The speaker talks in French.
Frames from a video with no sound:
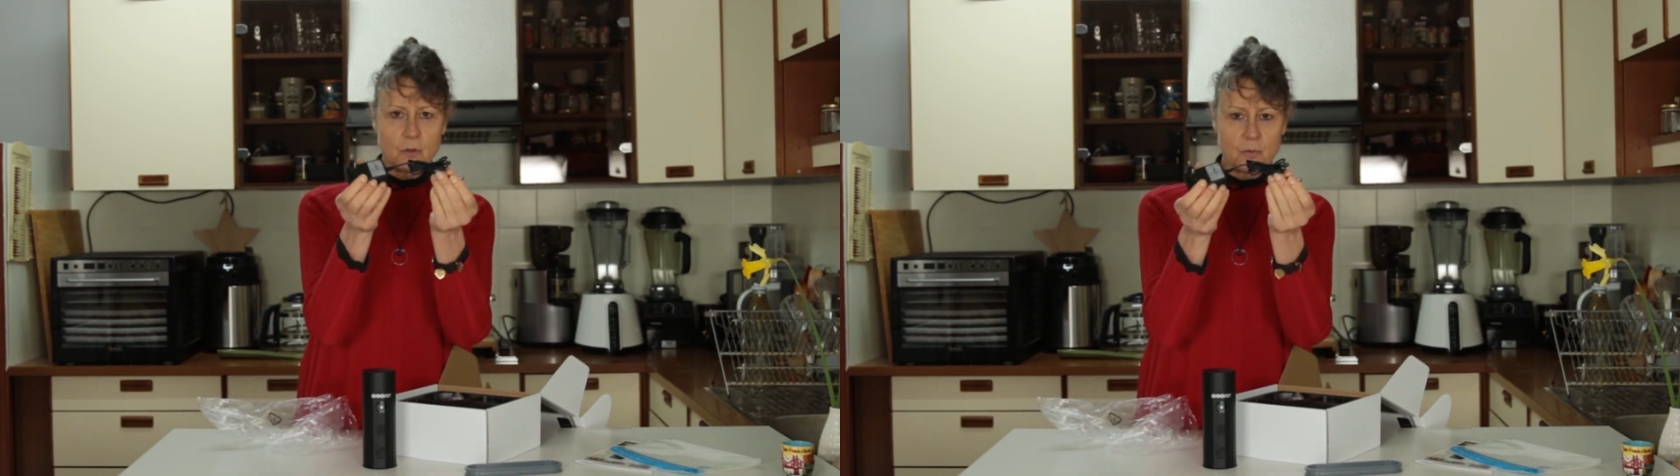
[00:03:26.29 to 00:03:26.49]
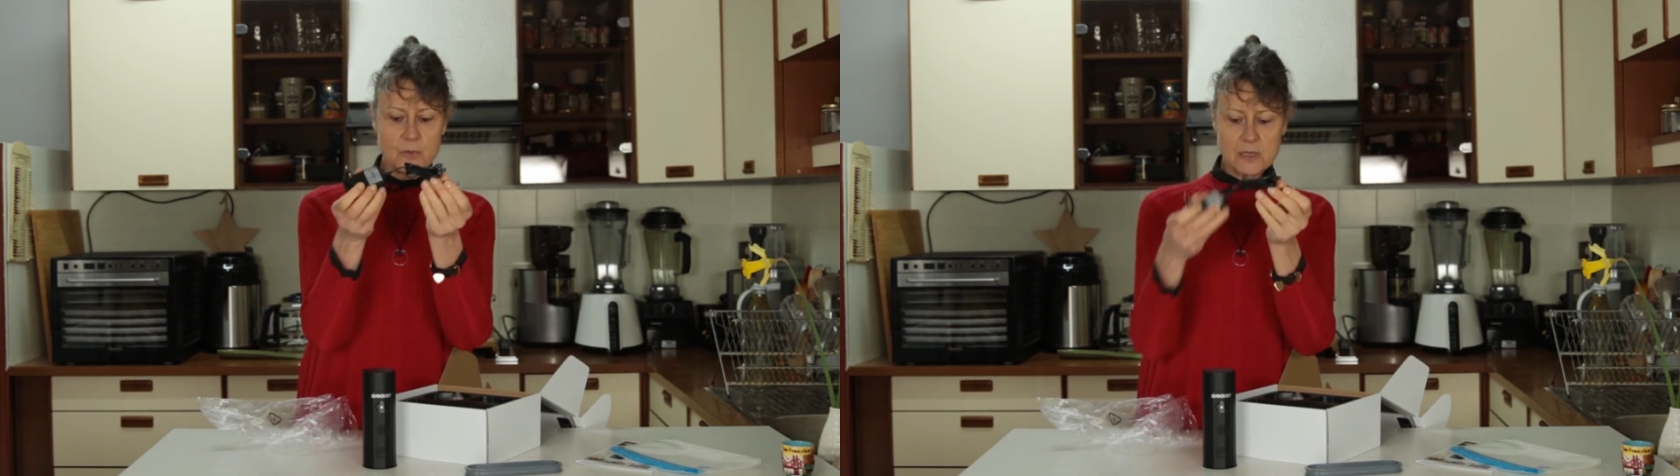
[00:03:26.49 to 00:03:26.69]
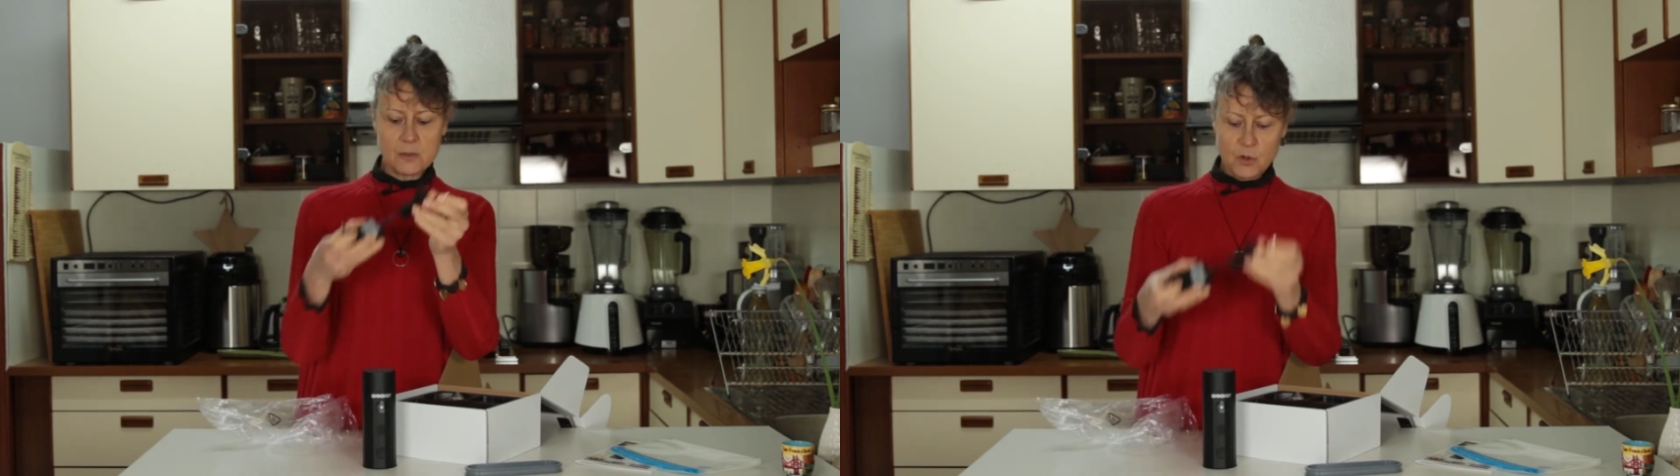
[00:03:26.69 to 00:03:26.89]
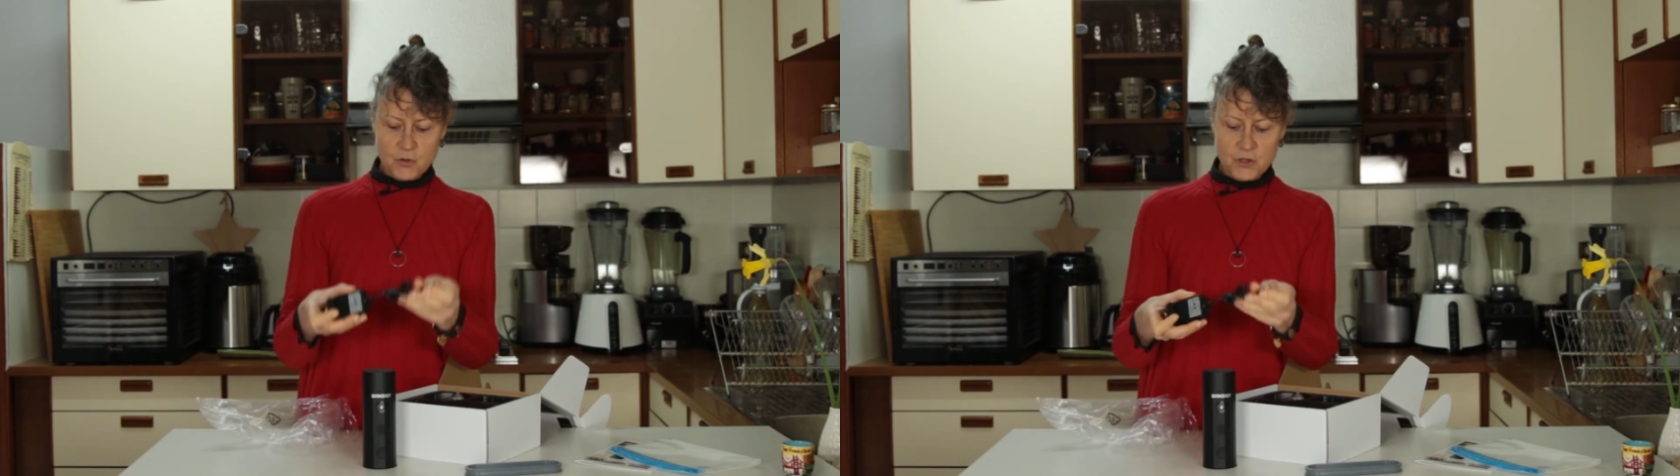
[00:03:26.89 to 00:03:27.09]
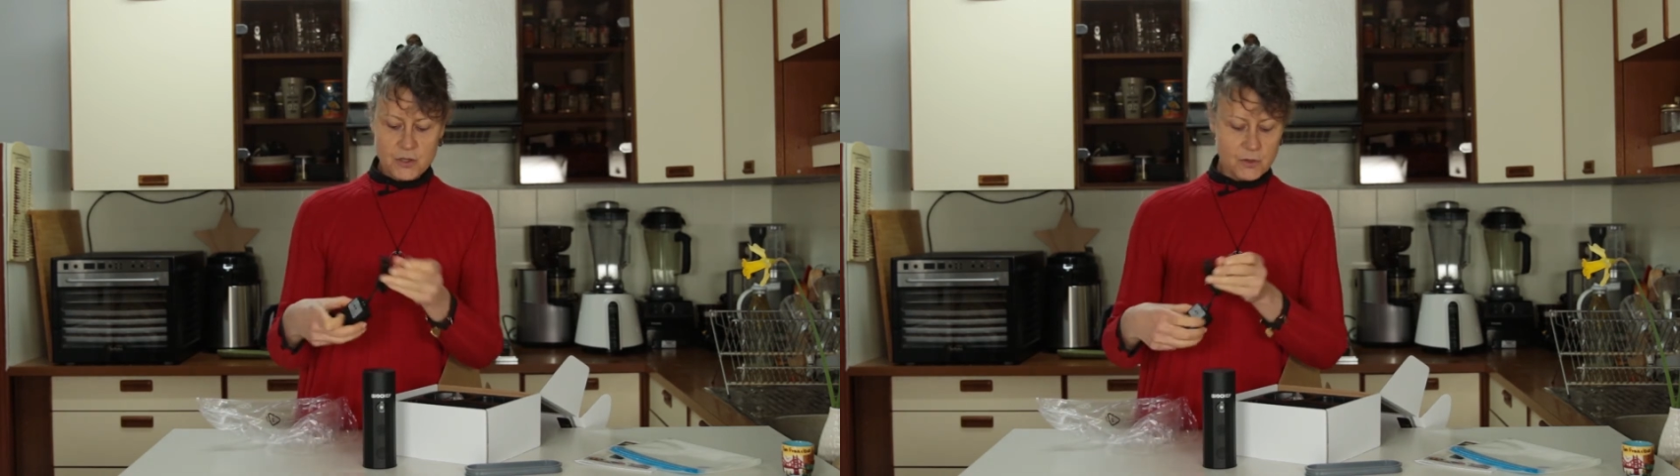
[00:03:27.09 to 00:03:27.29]
que vous allez
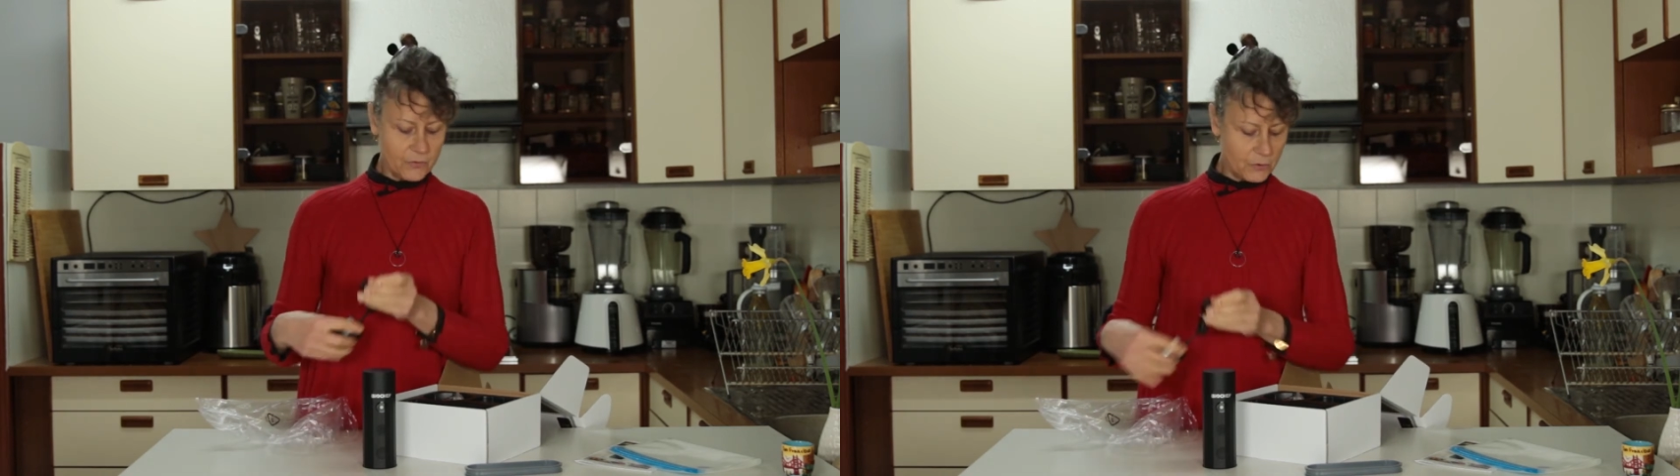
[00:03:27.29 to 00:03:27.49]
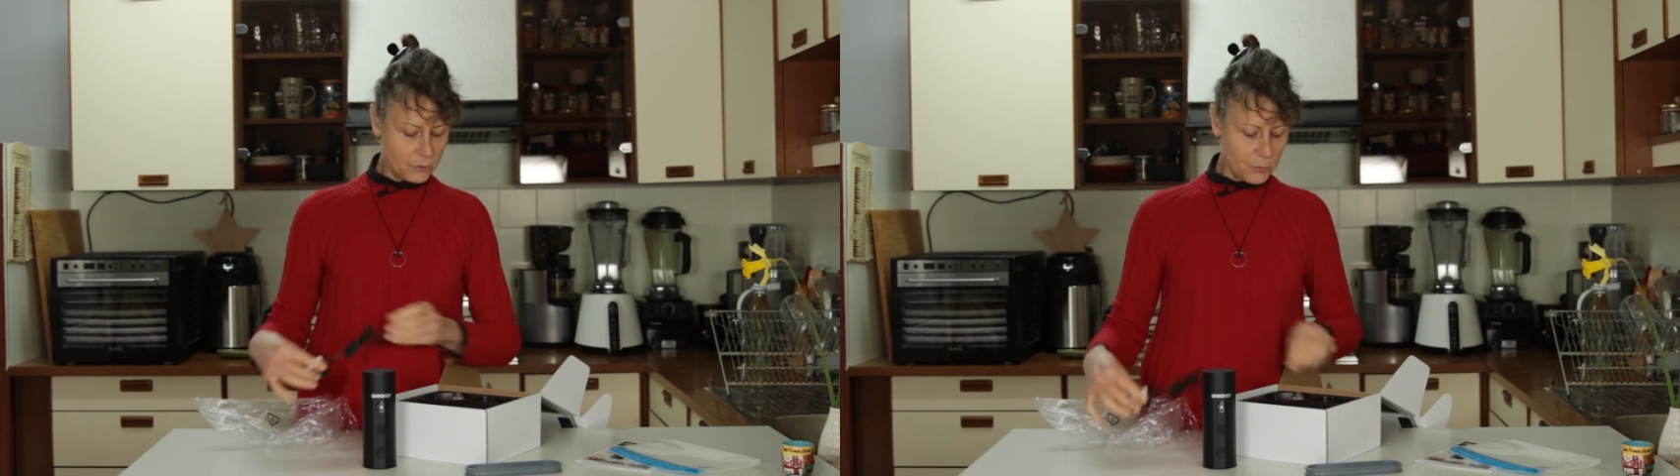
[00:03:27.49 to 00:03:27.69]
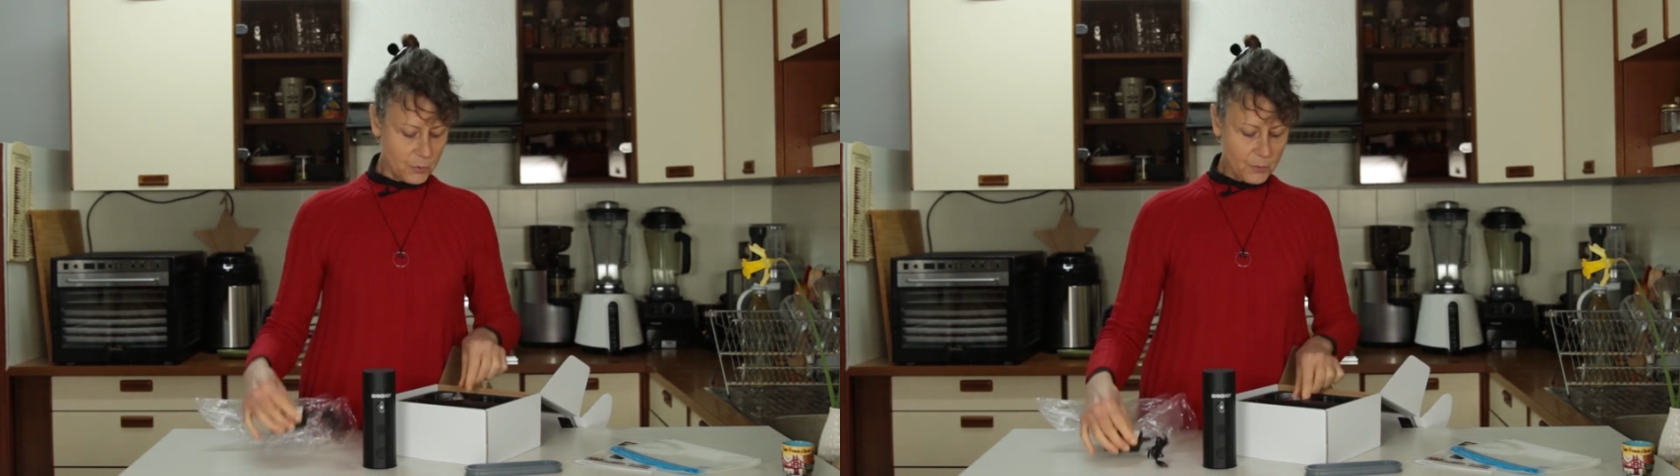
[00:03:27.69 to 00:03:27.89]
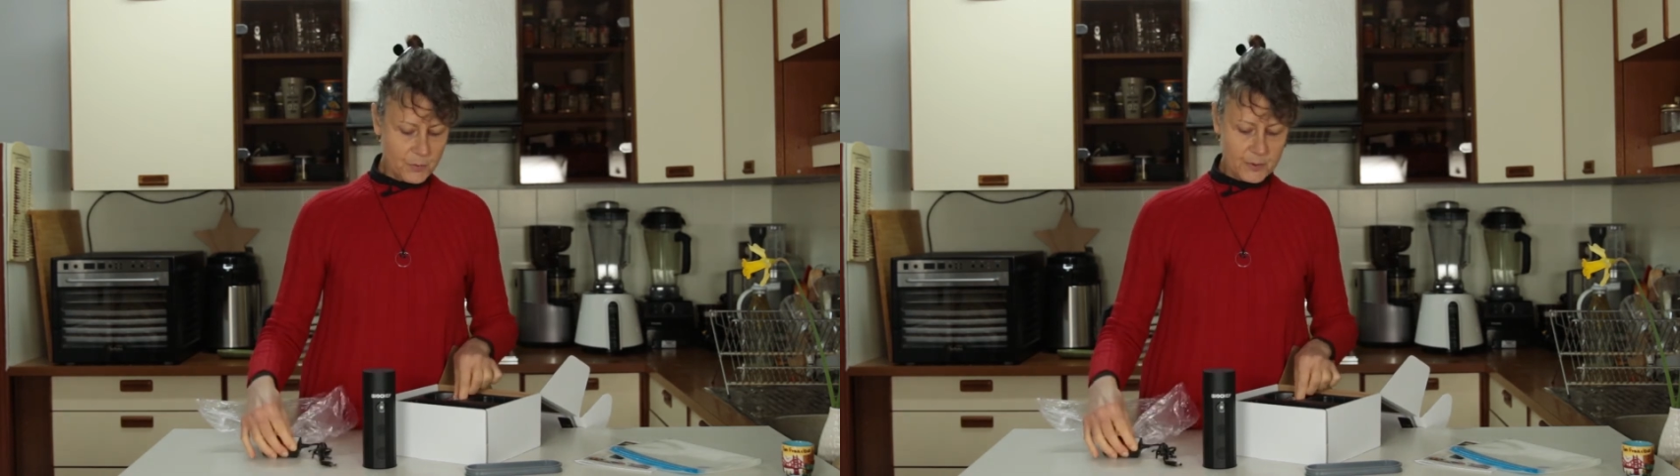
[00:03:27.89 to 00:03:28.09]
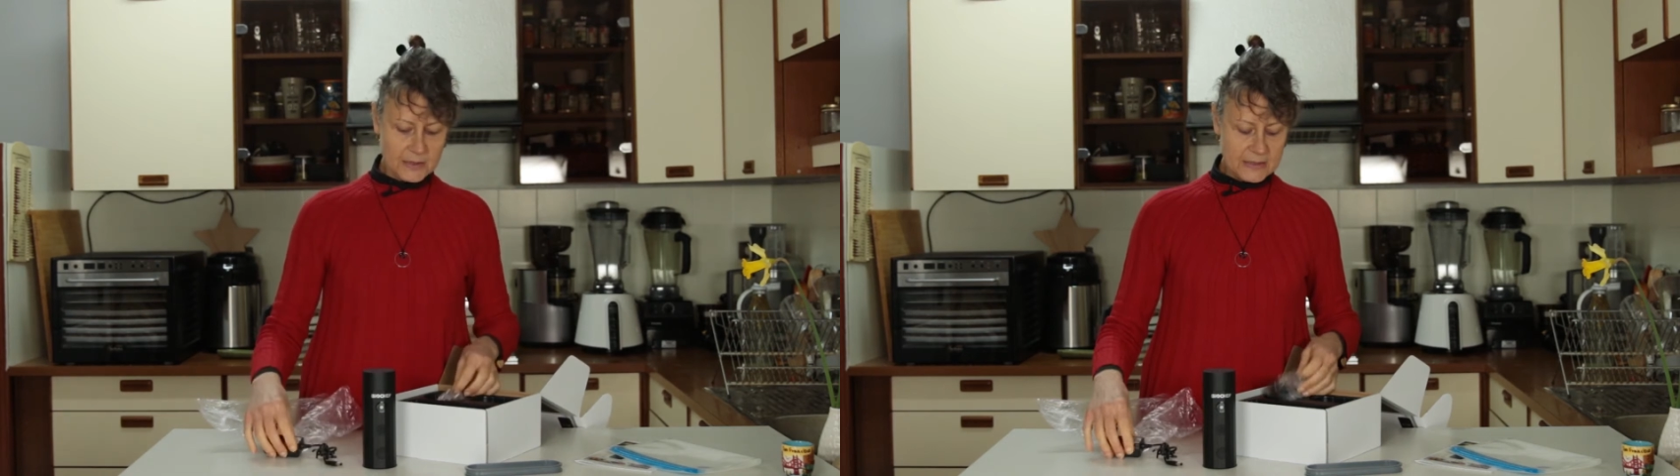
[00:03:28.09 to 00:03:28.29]
brancher sur votre pompe.